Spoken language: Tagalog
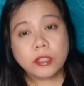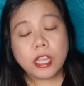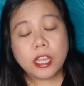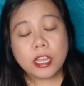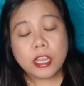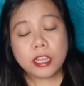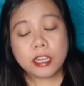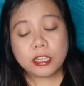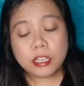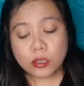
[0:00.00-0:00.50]

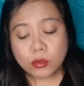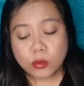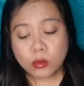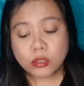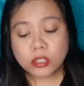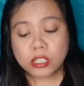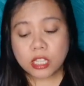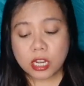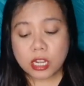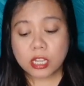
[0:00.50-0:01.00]
And
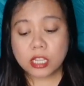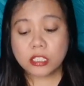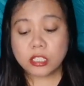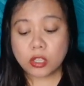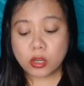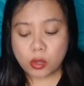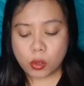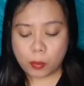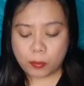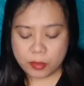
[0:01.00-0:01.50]
nanuot talaga
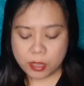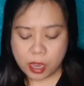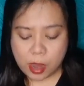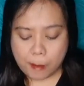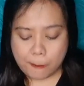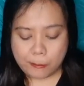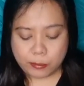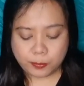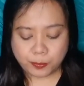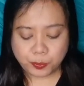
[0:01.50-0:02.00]
sa loob
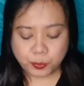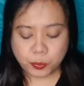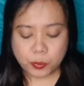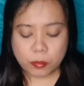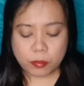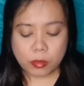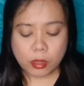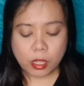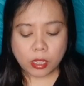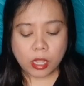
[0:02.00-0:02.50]
niya.
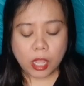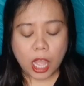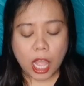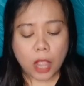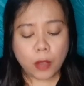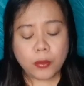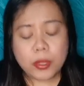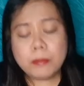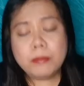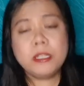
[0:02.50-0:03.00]

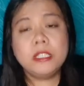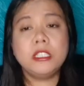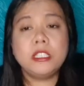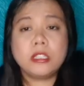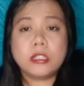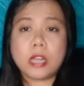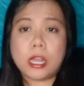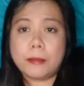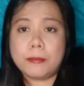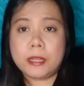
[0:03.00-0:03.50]
I will be
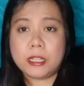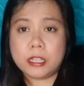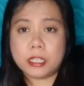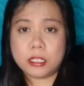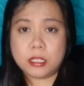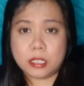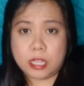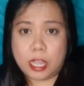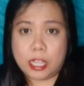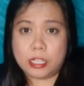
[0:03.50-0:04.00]
describing
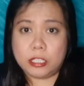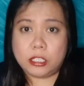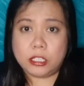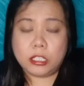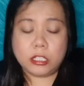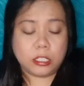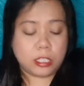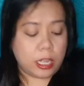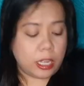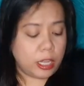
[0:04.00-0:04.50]
this guys
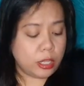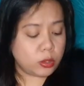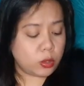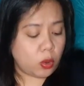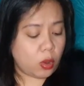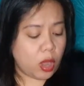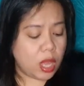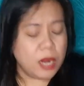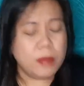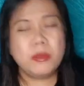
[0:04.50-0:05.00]
kasi ito,
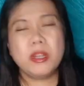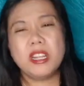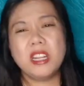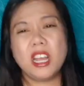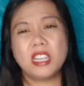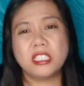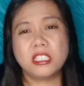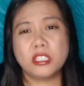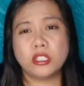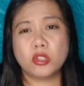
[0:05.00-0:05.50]
alam mo na
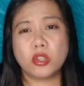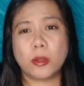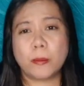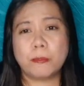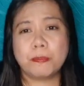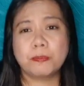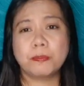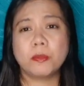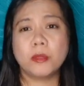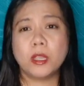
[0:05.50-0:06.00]
lasa nito.
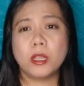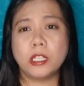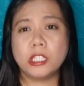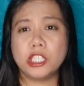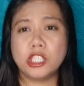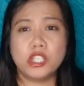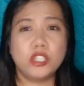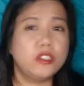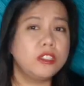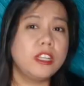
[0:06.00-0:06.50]

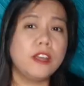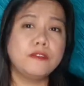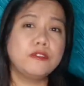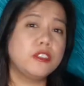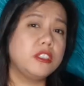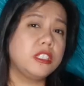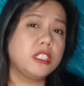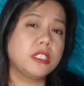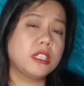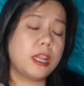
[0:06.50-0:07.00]
You don't have
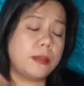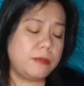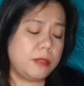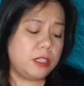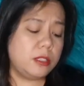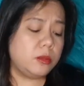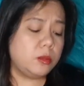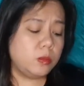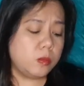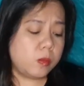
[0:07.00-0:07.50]
to describe
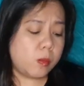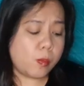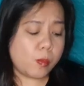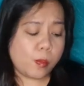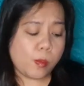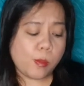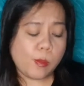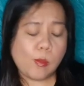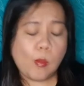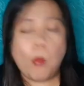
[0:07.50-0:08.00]
this.
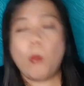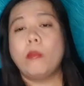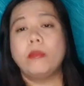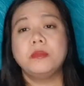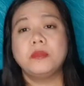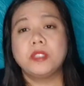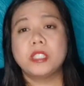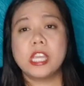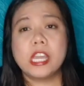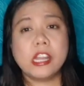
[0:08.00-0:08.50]

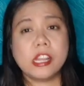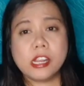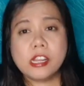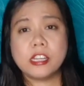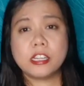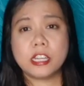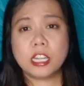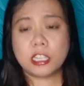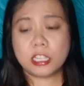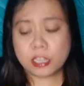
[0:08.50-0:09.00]

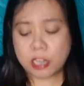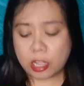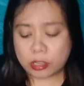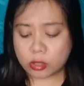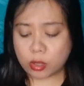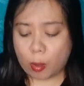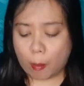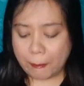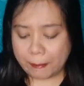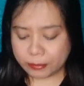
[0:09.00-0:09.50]
Kailangan natin
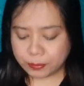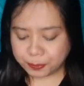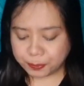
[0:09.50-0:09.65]
lahat to.